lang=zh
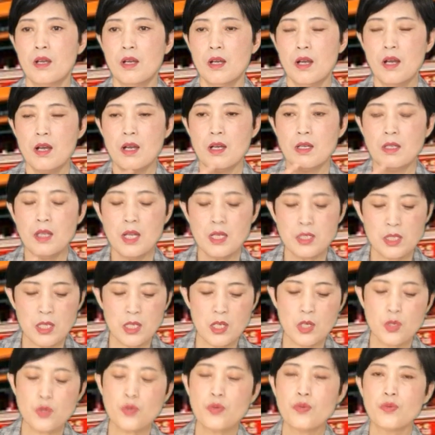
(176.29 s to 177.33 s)
呃，那这
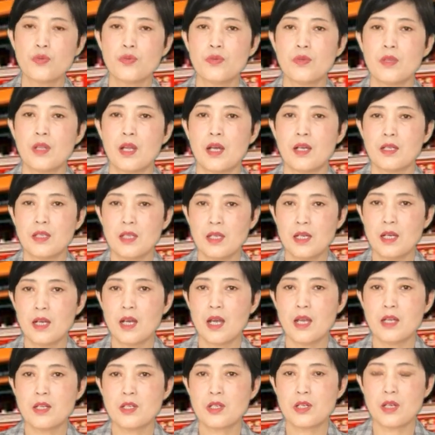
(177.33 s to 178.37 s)
些数据呢，应
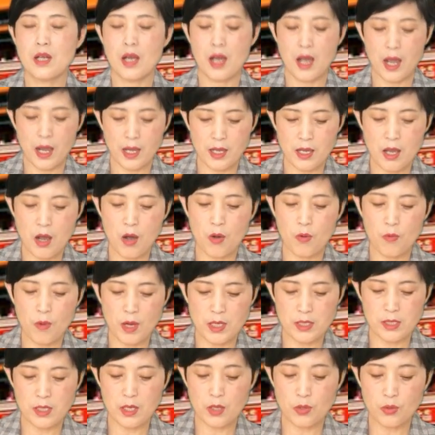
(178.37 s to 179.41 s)
该是还要
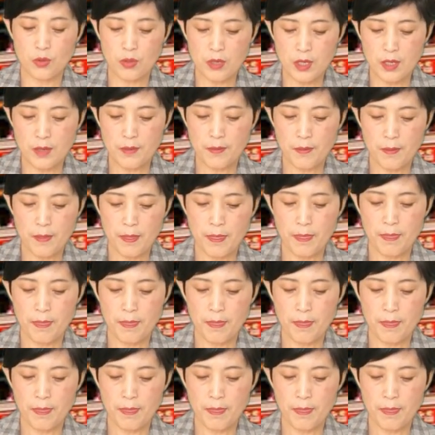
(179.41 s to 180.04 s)
往前推，